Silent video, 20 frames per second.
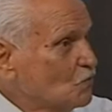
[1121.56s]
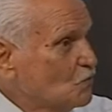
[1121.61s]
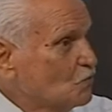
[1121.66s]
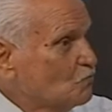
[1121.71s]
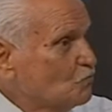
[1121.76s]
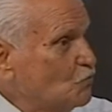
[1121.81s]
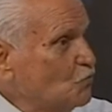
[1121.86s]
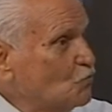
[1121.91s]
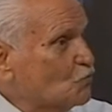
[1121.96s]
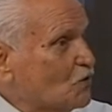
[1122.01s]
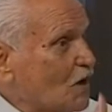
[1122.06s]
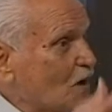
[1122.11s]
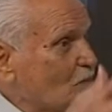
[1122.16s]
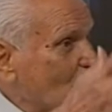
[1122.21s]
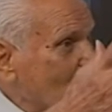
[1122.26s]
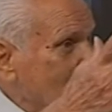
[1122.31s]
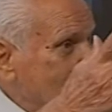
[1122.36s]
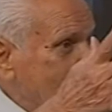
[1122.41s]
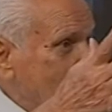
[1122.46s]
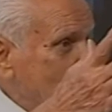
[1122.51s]
Büyük
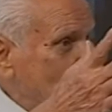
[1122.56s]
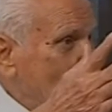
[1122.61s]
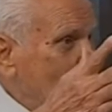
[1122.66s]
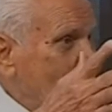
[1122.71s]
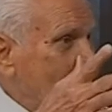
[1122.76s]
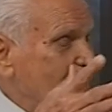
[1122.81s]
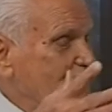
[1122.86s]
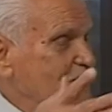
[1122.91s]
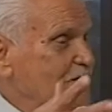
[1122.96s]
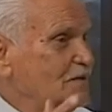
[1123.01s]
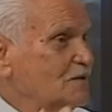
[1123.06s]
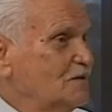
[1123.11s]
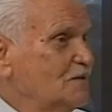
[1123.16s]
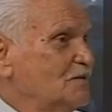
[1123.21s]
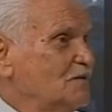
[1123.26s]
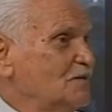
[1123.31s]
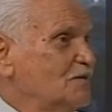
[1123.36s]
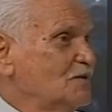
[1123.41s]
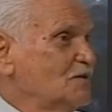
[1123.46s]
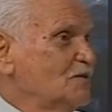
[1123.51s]
Kaymaklı'ya döner.
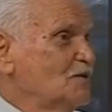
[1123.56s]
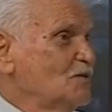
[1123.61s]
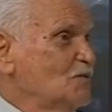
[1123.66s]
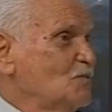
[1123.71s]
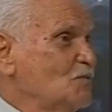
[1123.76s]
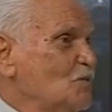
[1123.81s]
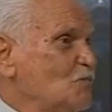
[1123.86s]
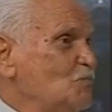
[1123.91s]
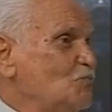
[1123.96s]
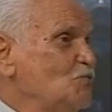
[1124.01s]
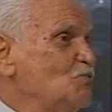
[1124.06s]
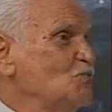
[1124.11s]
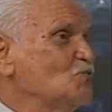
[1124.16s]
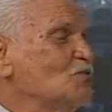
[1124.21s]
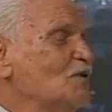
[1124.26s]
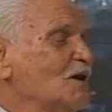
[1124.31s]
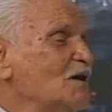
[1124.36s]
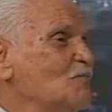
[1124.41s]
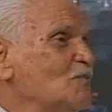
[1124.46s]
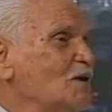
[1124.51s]
Büyük
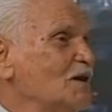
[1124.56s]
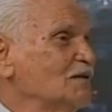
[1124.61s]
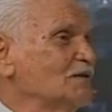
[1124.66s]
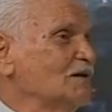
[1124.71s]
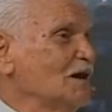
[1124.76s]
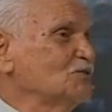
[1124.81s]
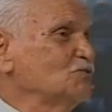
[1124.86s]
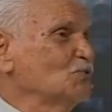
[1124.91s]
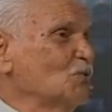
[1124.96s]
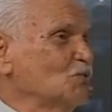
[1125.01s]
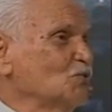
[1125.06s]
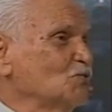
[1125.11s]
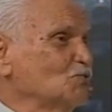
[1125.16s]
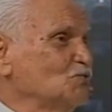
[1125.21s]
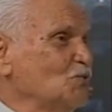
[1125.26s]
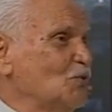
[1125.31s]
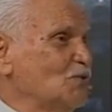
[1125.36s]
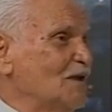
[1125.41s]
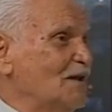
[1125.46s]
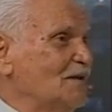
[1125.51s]
Kaymaklı'ya doğru
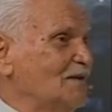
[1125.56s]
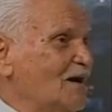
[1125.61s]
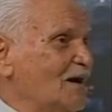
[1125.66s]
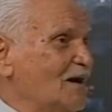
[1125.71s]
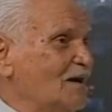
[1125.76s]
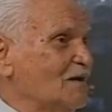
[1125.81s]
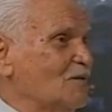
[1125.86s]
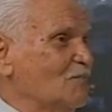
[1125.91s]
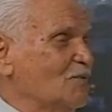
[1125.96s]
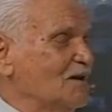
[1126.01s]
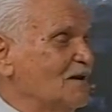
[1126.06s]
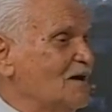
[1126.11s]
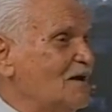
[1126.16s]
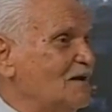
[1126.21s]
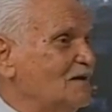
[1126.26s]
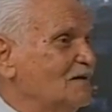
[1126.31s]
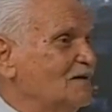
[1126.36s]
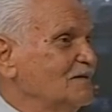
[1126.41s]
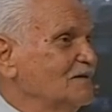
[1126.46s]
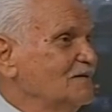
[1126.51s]
dönen arabalar